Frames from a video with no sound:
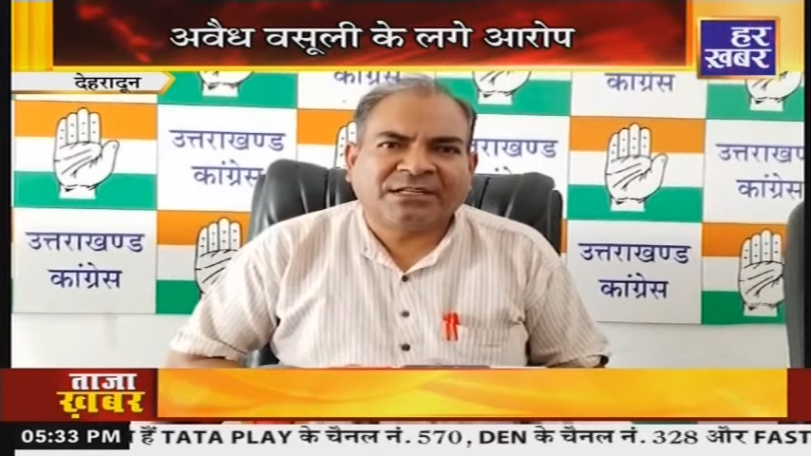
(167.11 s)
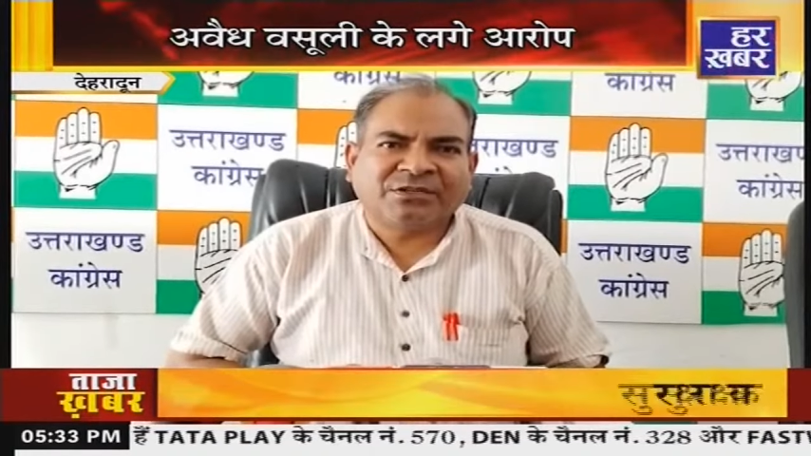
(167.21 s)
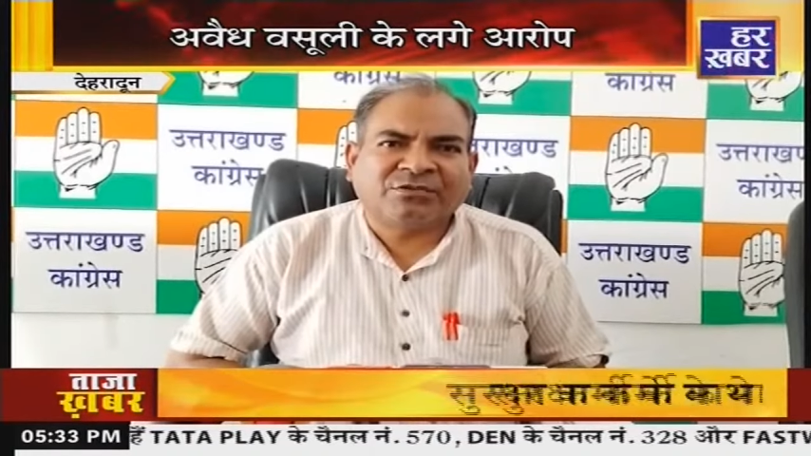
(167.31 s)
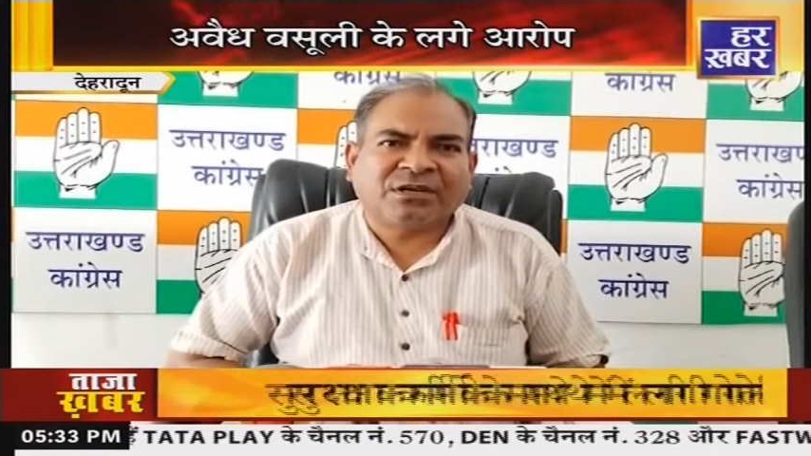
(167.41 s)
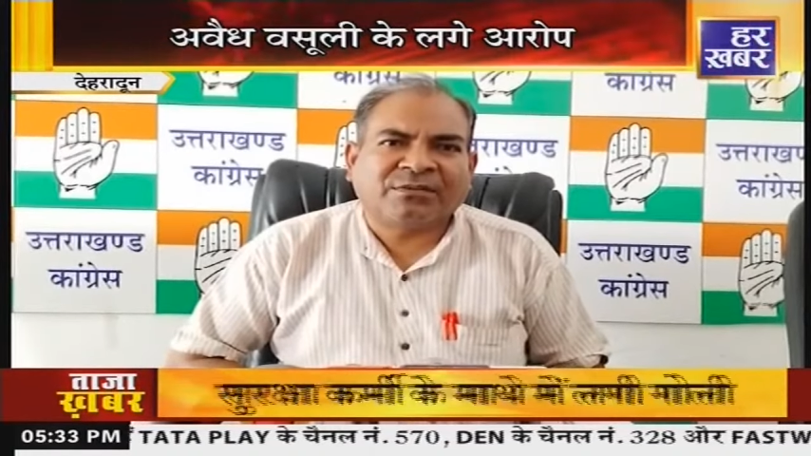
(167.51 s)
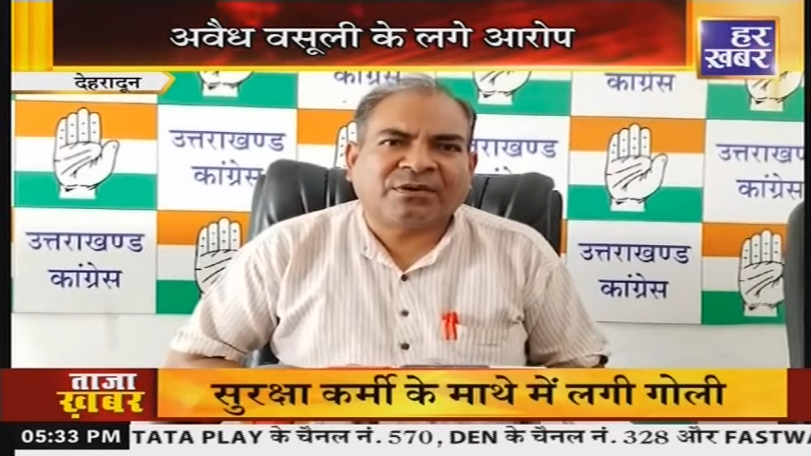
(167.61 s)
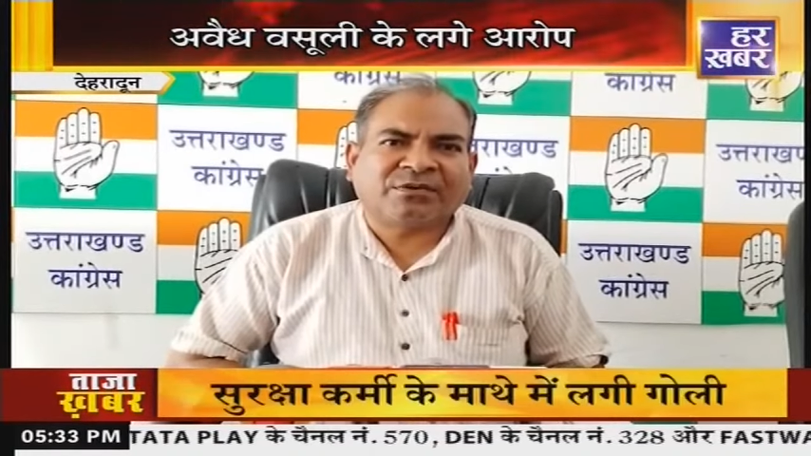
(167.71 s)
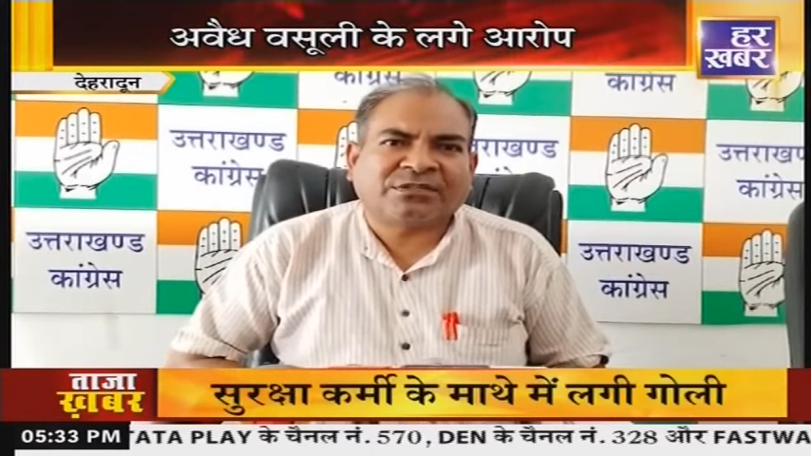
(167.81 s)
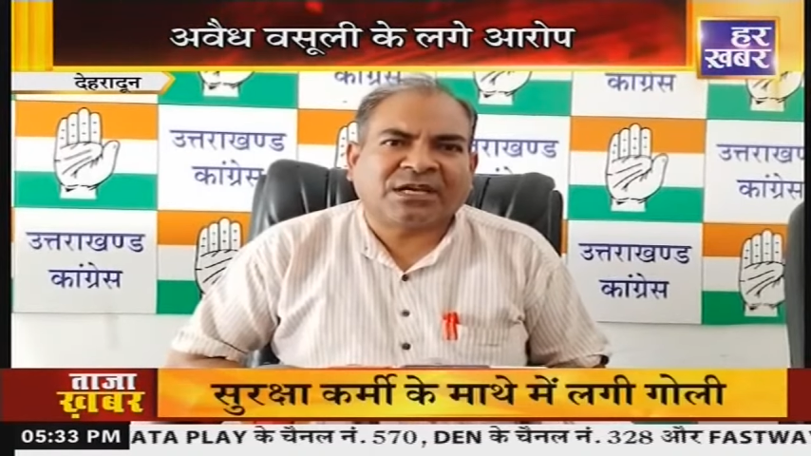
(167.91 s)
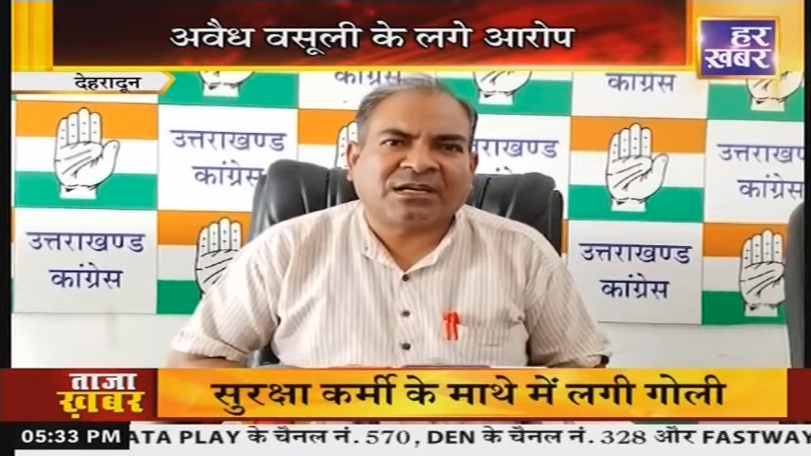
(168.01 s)
ही जो है
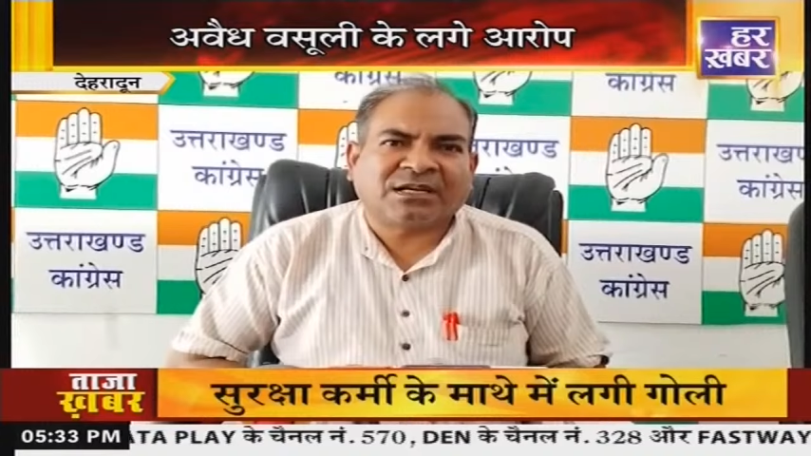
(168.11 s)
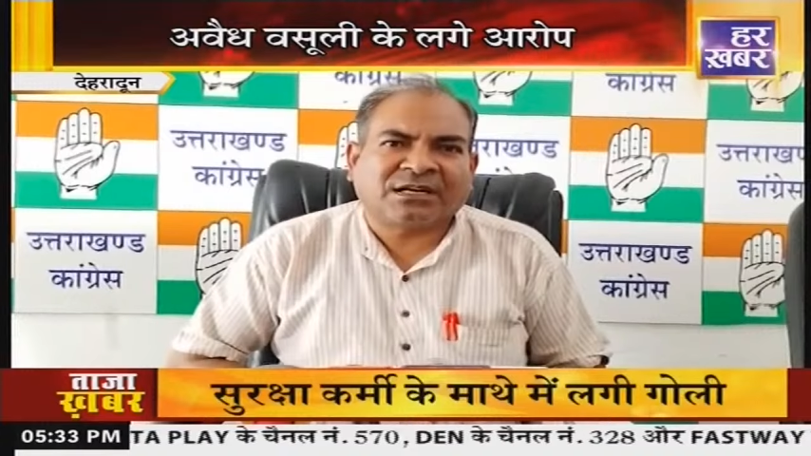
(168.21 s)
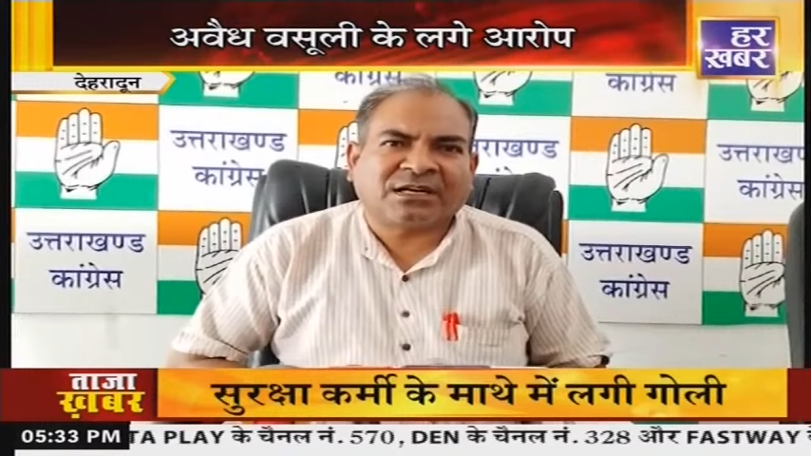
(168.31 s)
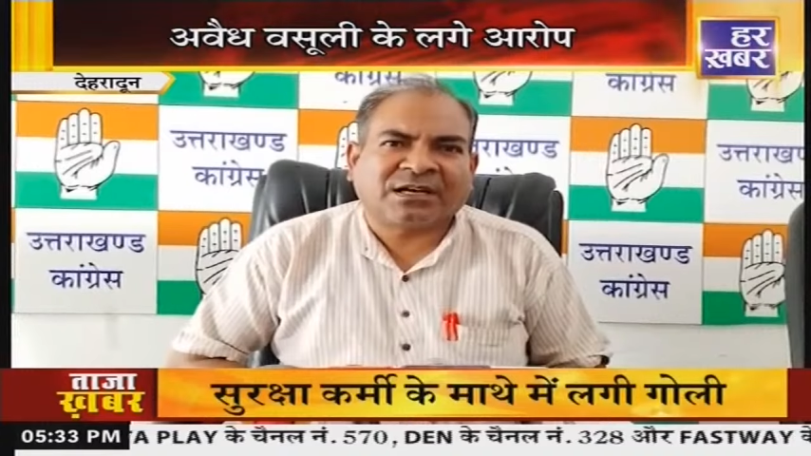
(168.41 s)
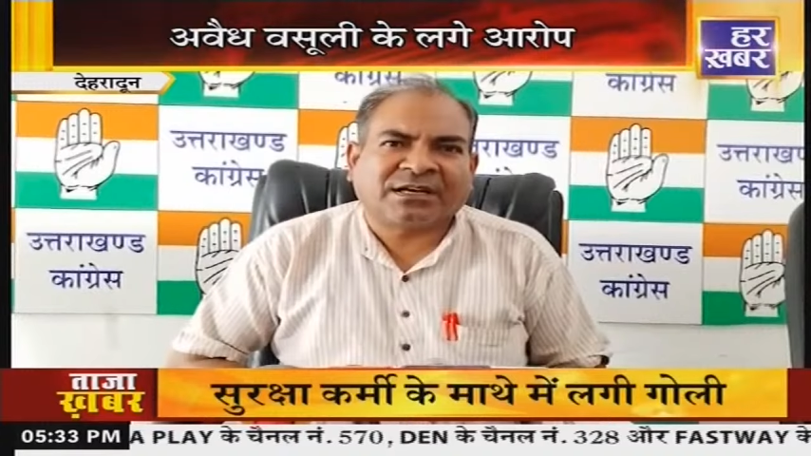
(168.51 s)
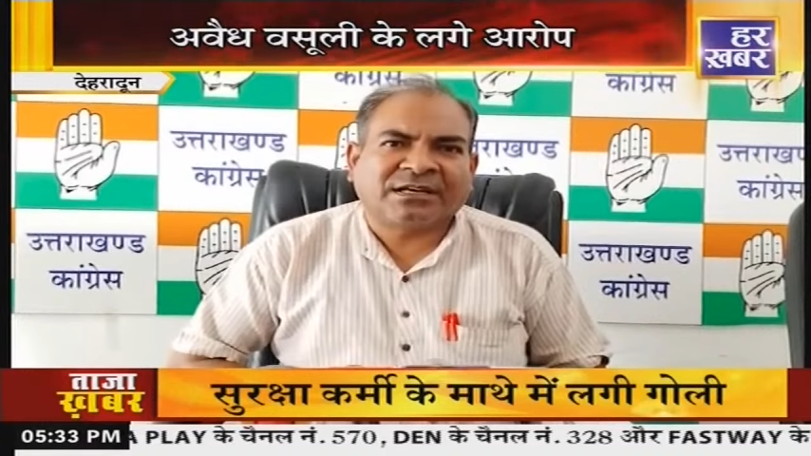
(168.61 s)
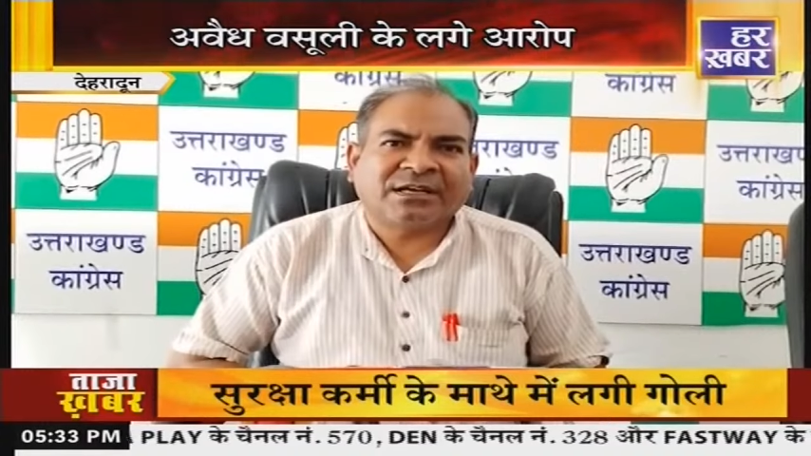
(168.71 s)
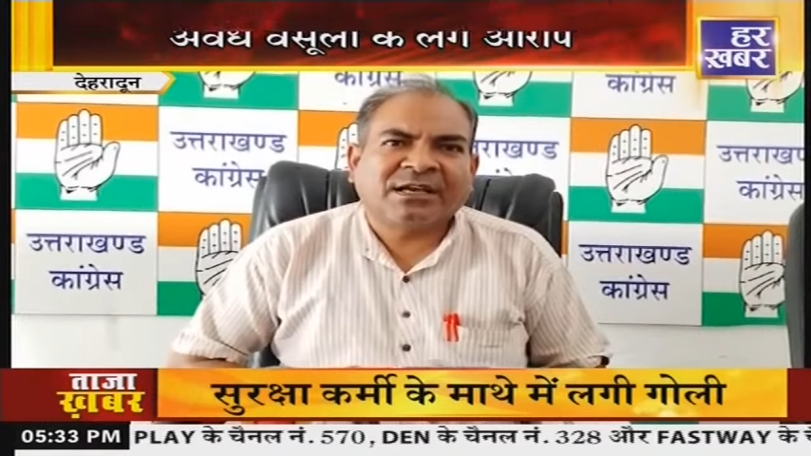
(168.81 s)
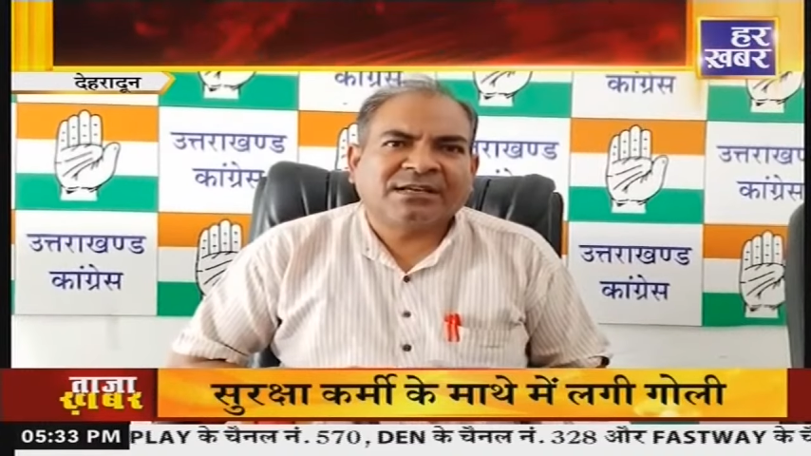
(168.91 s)
व्यवस्थाएं लड़खड़ा गई